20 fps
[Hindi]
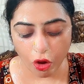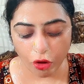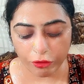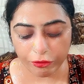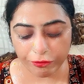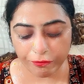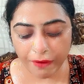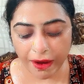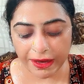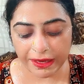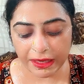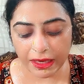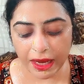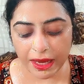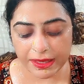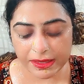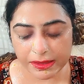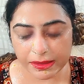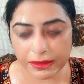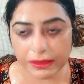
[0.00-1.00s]
और फाइन
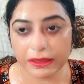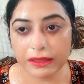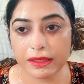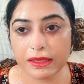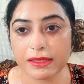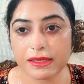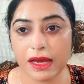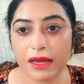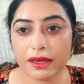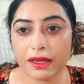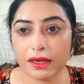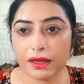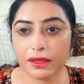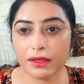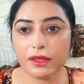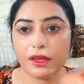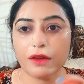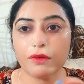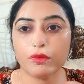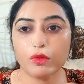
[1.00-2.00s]
लाइंस रिंकल्स आने
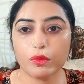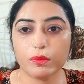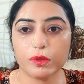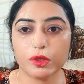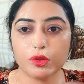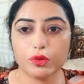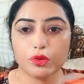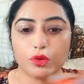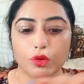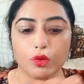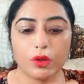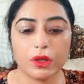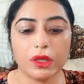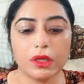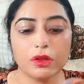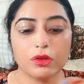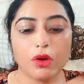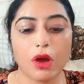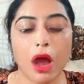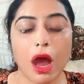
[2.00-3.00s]
लगी हैं वो भी दूर
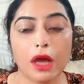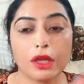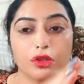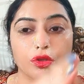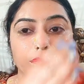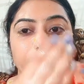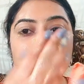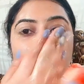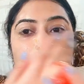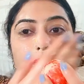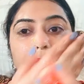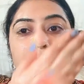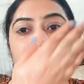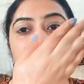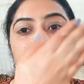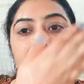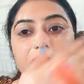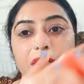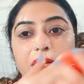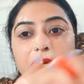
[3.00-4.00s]
होंगी तो हाथों पैरों
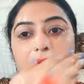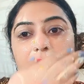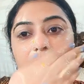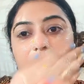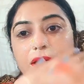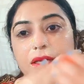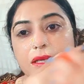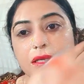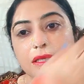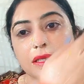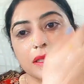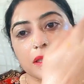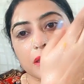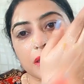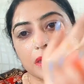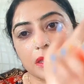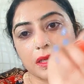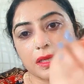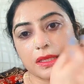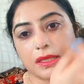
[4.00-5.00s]
पर भी इसी
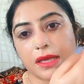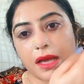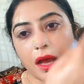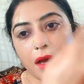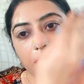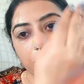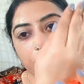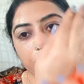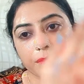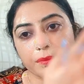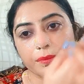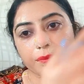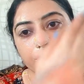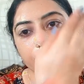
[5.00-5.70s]
तरीके से आप